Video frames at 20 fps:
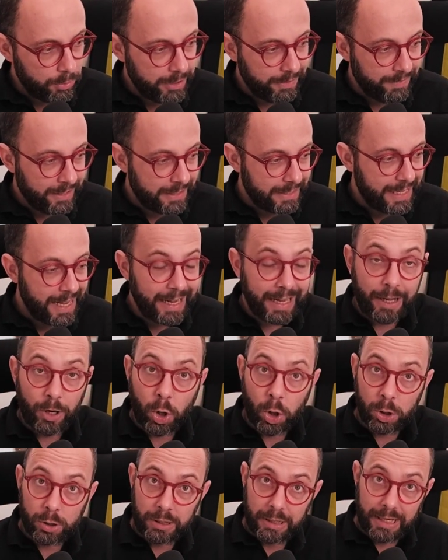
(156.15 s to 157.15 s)
deve andare
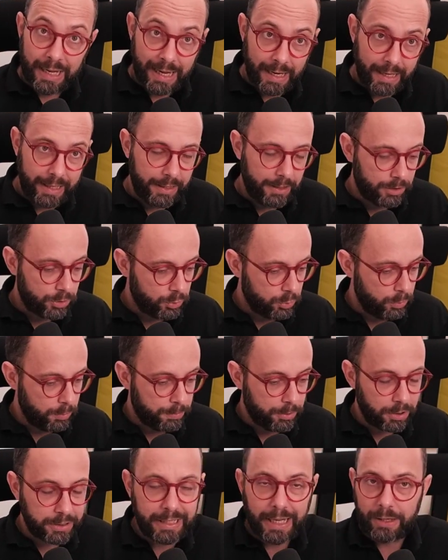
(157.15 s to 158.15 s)
online sul
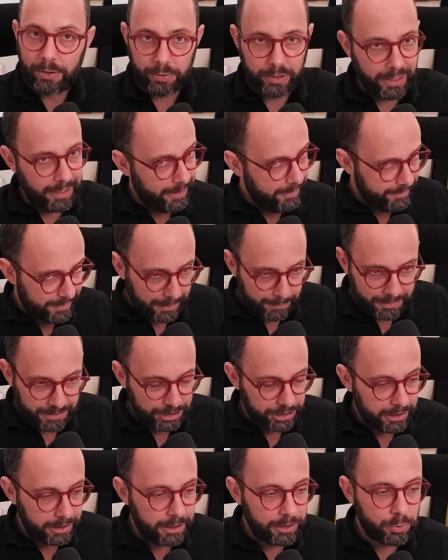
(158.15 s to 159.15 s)
portale o nella
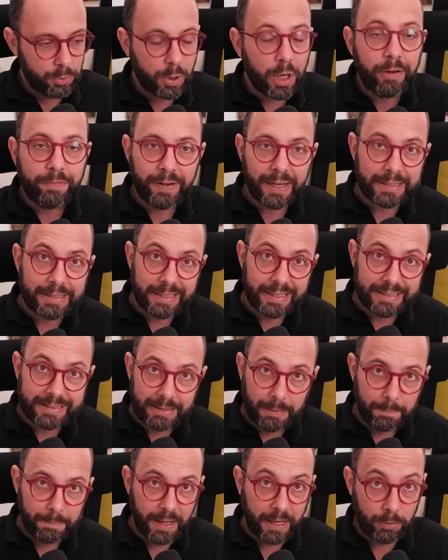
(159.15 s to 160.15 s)
farmacia di turno e farsene
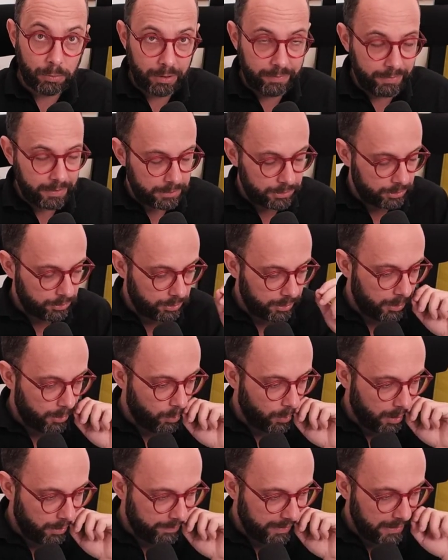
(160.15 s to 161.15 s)
stampare una versione
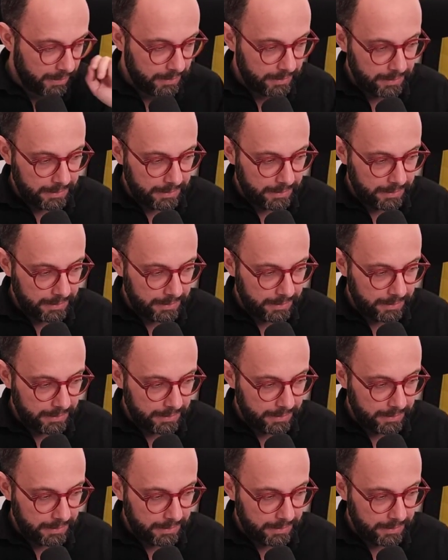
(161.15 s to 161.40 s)
nuova.